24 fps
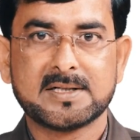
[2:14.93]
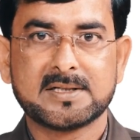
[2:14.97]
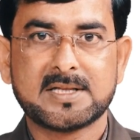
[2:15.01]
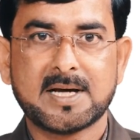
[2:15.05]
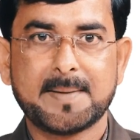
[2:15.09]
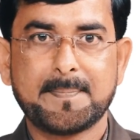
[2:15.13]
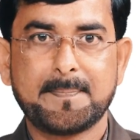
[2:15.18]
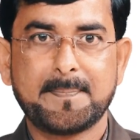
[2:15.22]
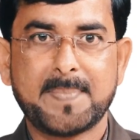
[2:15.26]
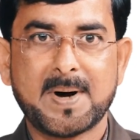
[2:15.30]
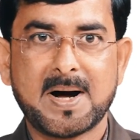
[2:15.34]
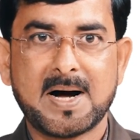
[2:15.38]

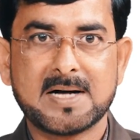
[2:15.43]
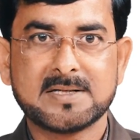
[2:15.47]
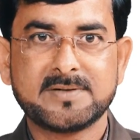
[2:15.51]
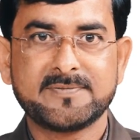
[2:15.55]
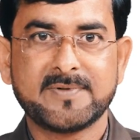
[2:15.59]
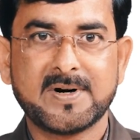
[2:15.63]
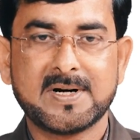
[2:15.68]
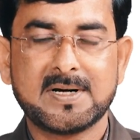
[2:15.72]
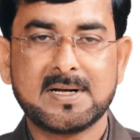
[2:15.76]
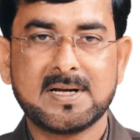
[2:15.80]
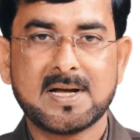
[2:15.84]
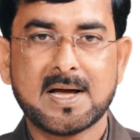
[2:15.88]
तथा पाँच
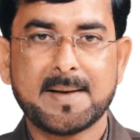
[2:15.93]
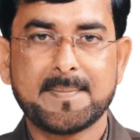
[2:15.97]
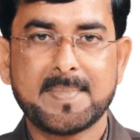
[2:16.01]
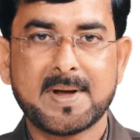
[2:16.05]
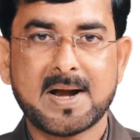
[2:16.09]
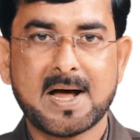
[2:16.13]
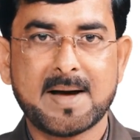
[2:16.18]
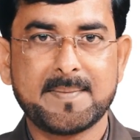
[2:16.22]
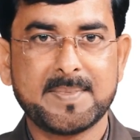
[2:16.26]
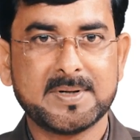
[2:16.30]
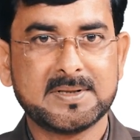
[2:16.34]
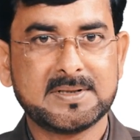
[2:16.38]
भट्टियाँ
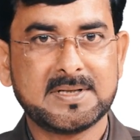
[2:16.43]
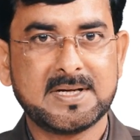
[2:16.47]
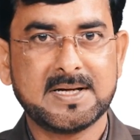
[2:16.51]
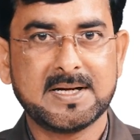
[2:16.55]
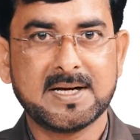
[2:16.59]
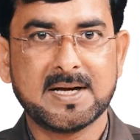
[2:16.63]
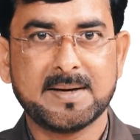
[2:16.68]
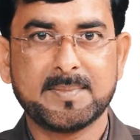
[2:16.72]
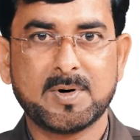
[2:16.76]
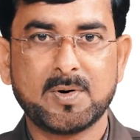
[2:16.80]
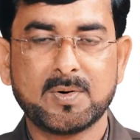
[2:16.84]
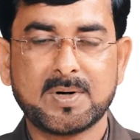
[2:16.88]
बरामद की
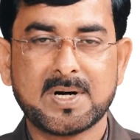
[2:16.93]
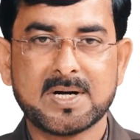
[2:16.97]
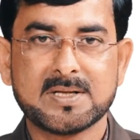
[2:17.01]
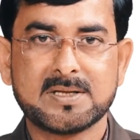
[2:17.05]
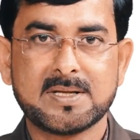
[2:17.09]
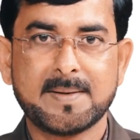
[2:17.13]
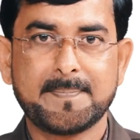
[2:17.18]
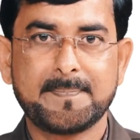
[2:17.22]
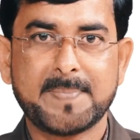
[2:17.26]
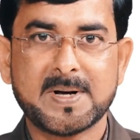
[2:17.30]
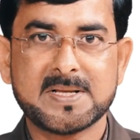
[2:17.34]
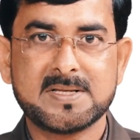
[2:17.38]
हैं मौके
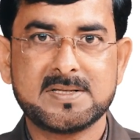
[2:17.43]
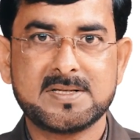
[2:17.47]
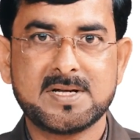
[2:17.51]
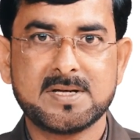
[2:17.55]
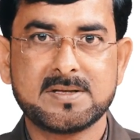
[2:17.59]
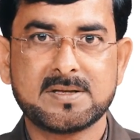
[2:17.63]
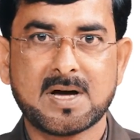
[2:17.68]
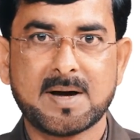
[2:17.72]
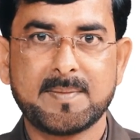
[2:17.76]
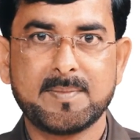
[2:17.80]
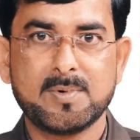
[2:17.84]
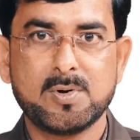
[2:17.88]
से
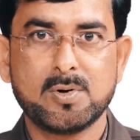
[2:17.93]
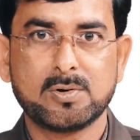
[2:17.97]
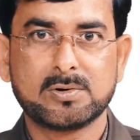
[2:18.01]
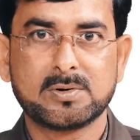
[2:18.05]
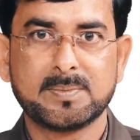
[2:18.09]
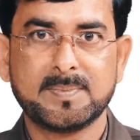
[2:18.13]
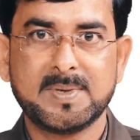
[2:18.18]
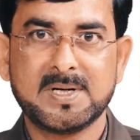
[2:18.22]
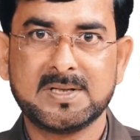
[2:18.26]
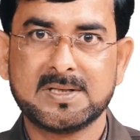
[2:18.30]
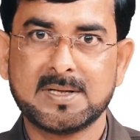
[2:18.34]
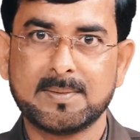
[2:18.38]
25
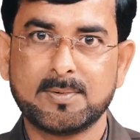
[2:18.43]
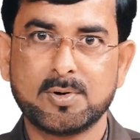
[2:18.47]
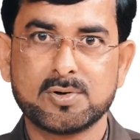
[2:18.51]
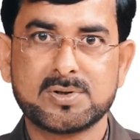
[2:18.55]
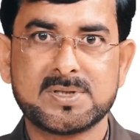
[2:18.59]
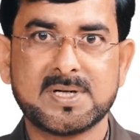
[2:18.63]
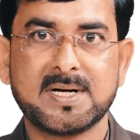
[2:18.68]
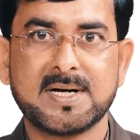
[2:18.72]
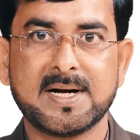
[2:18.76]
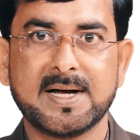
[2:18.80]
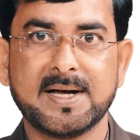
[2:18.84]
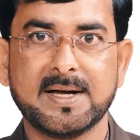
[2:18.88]
अभियुक्त भी
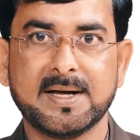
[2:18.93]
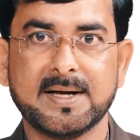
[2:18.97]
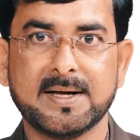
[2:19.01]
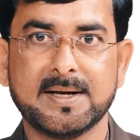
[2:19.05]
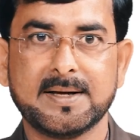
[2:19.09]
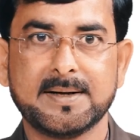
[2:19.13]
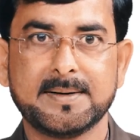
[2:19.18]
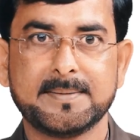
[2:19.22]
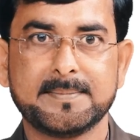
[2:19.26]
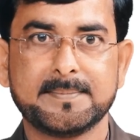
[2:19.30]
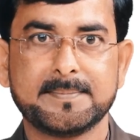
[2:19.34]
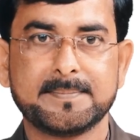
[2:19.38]
दबोचे गए
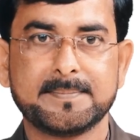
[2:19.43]
हैं